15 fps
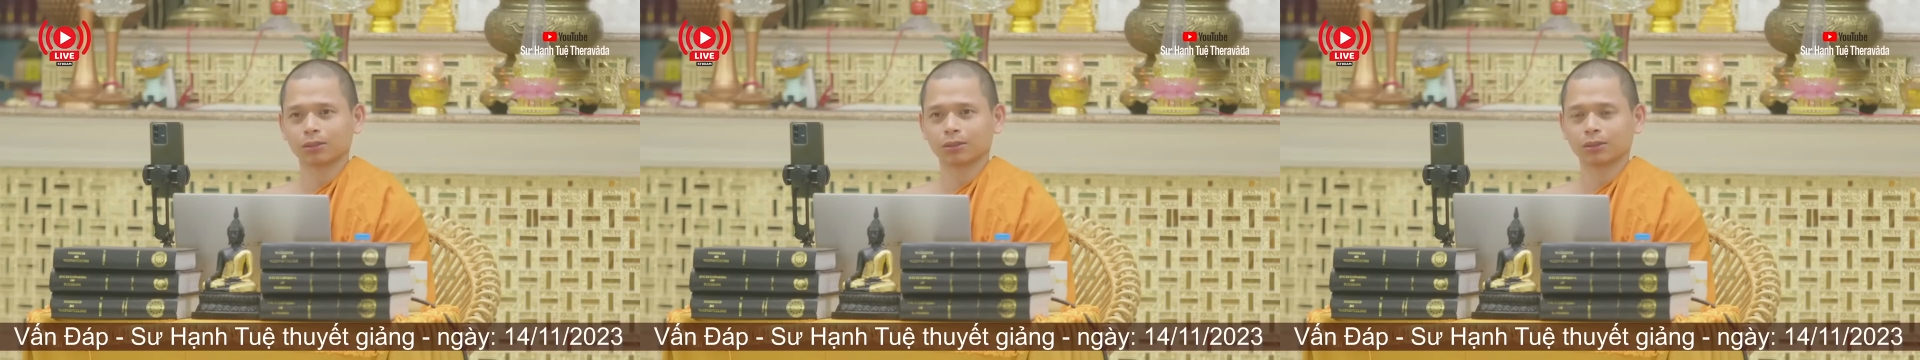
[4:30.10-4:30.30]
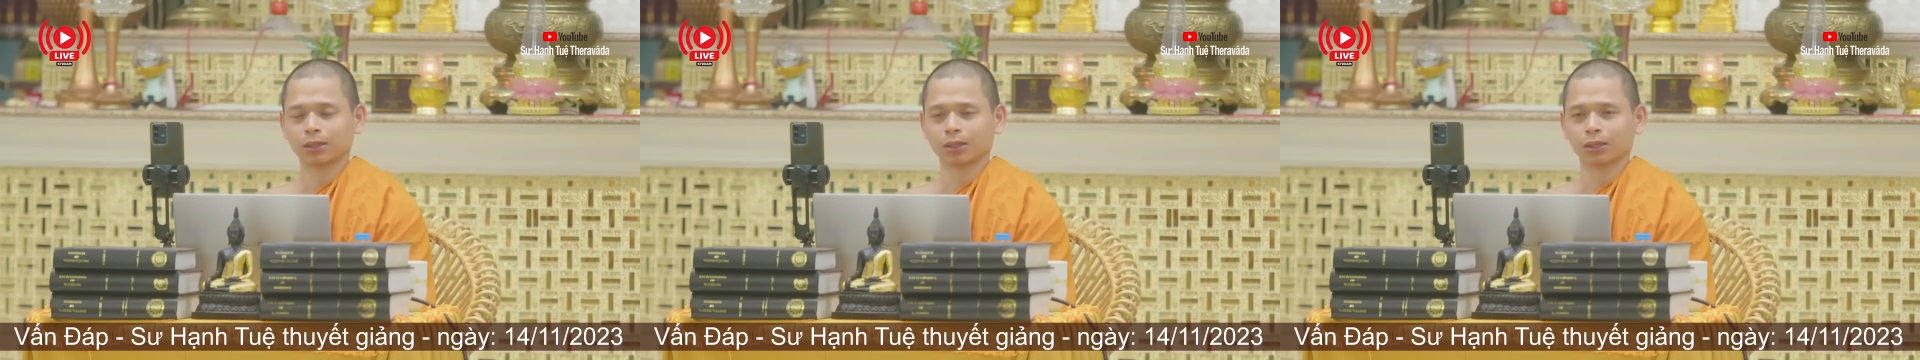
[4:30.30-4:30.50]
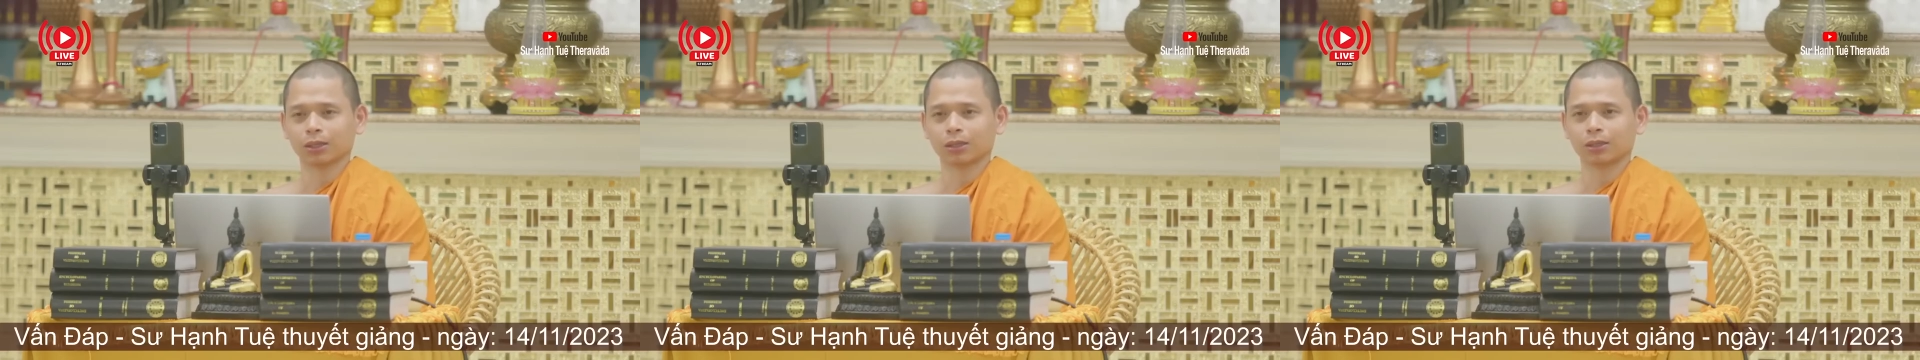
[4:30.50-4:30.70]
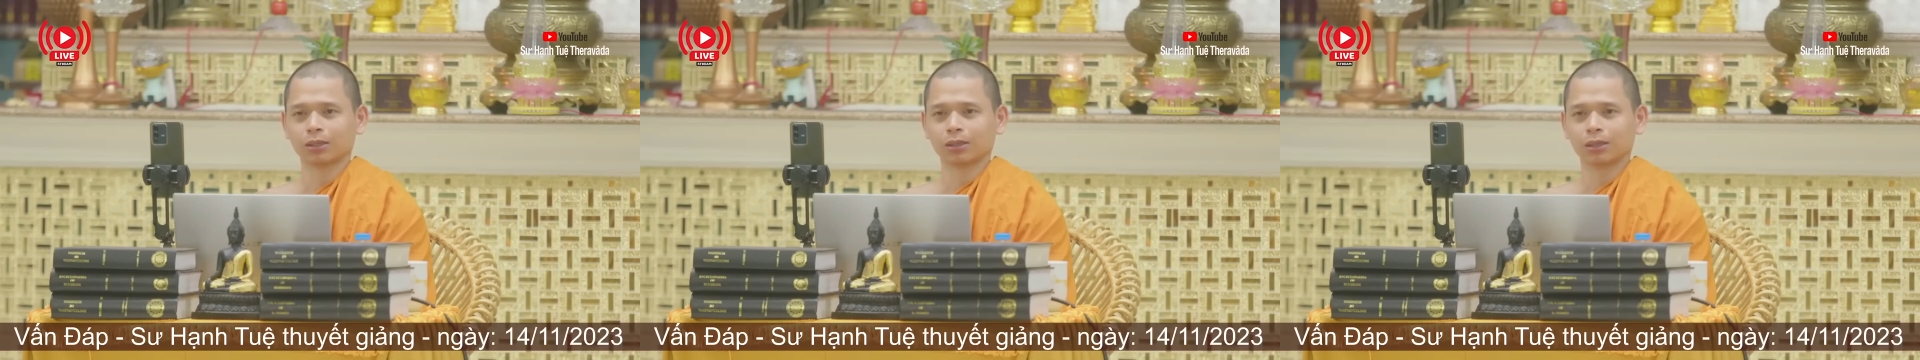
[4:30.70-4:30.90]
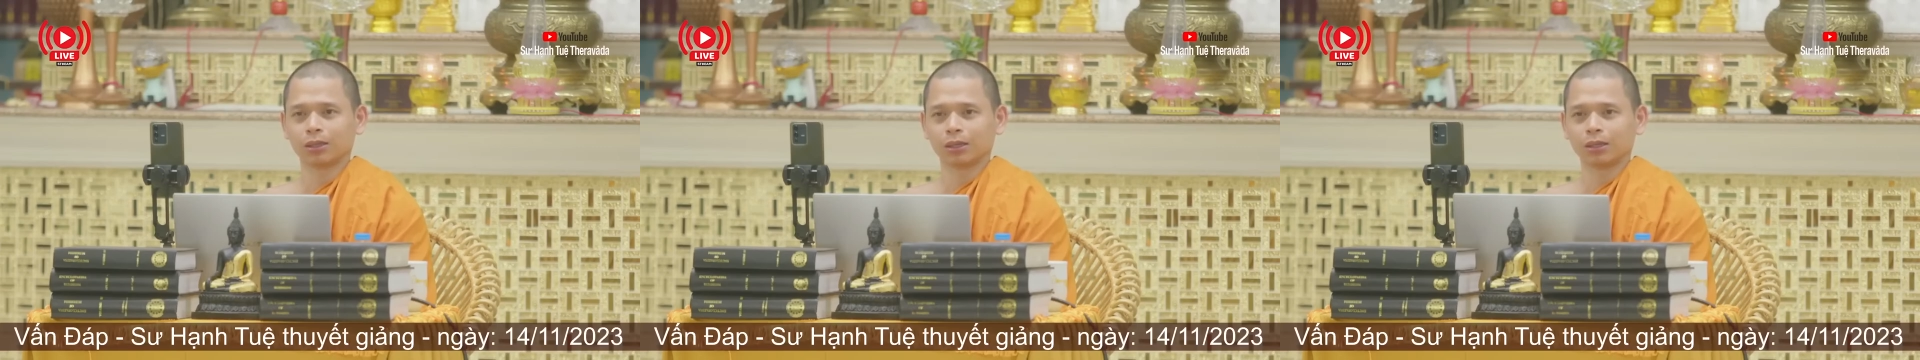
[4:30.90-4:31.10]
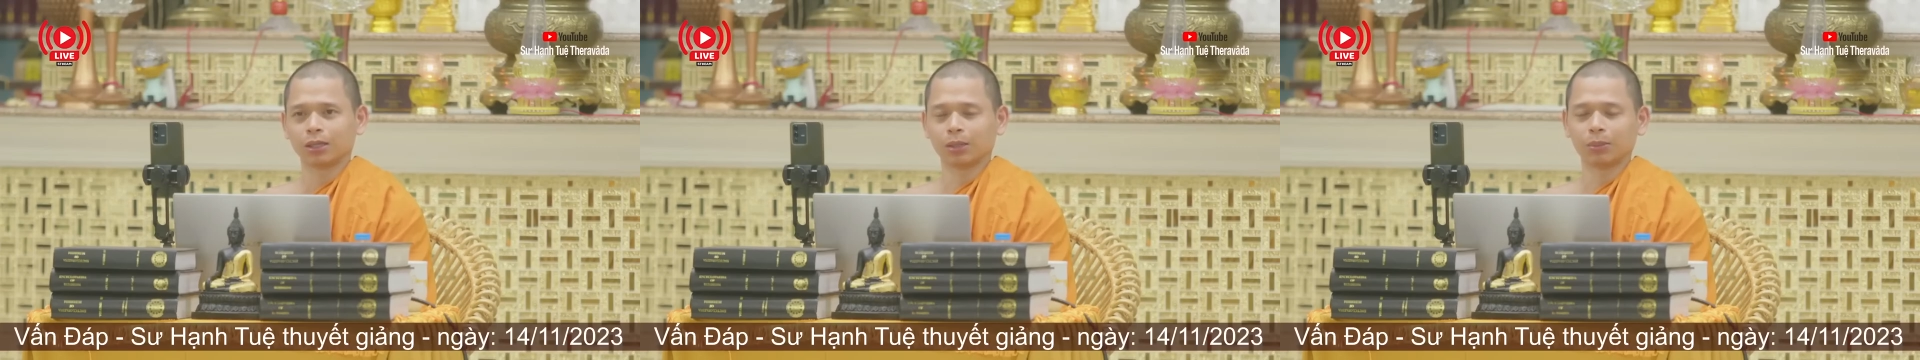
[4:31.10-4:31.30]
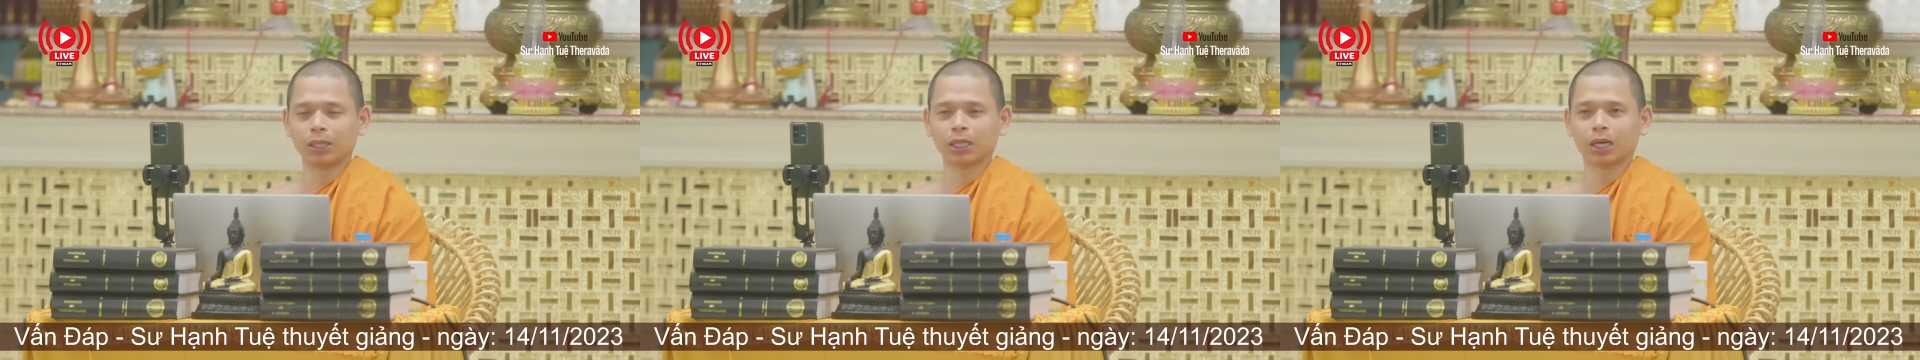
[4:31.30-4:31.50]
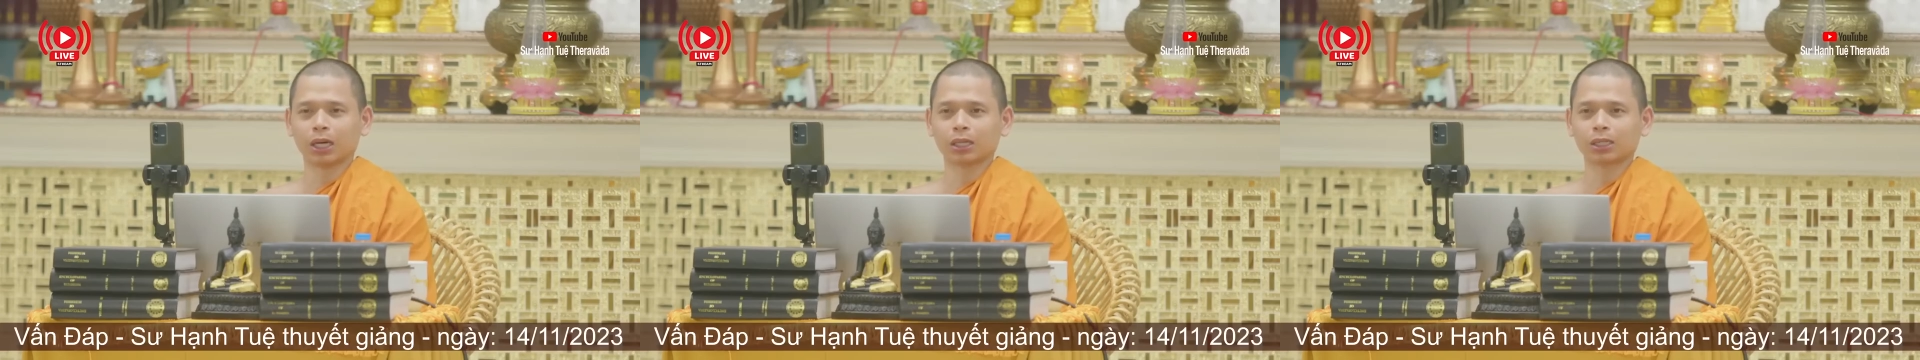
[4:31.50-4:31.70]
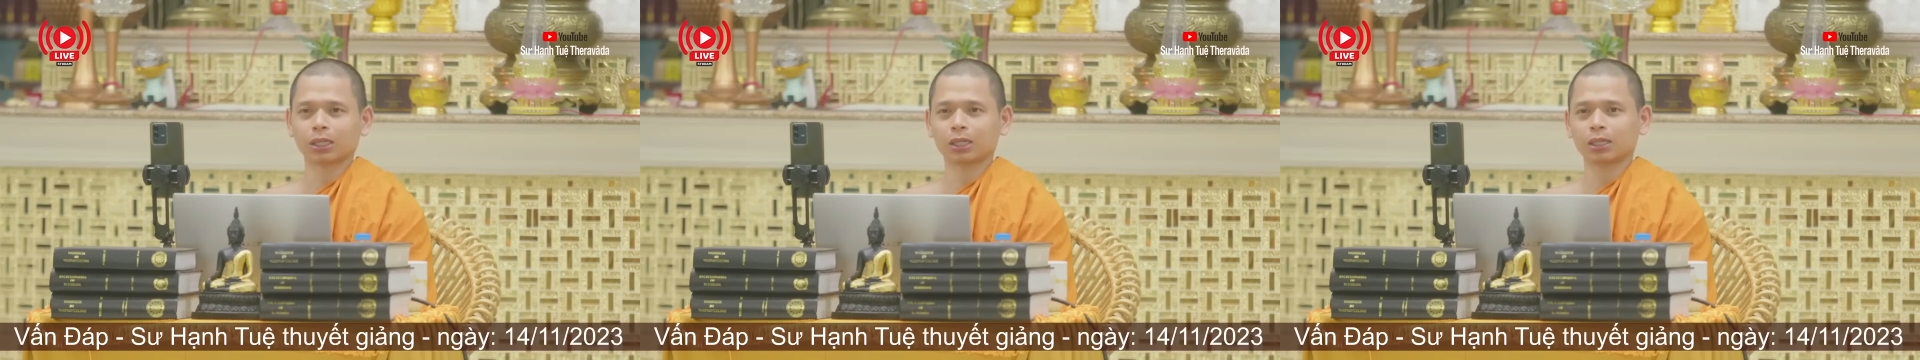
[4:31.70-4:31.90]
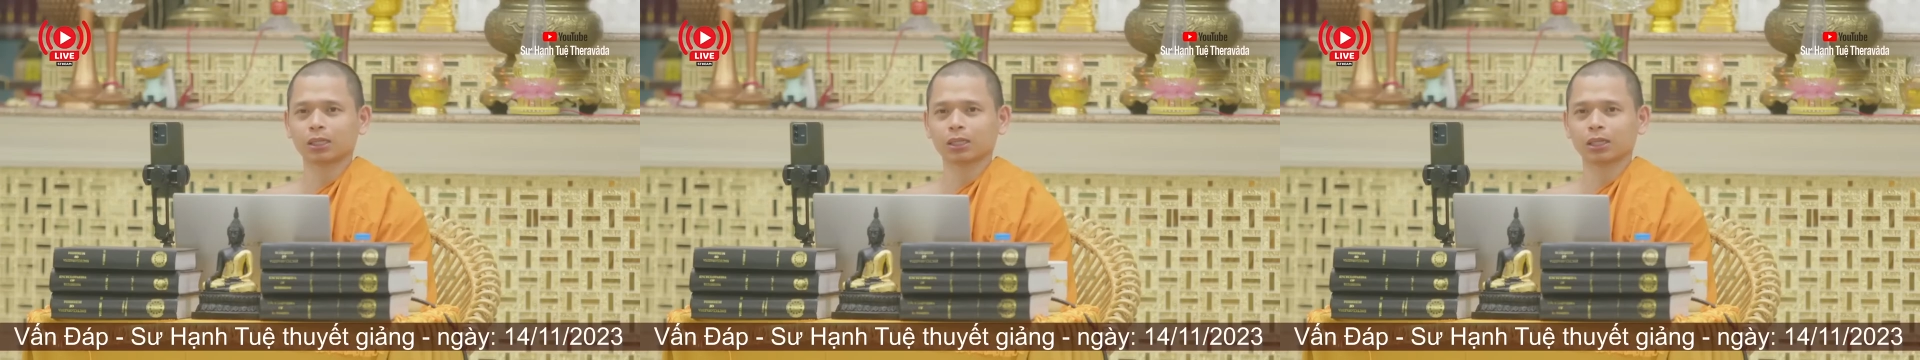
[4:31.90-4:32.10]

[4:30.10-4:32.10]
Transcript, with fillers: à, thì bây giờ á,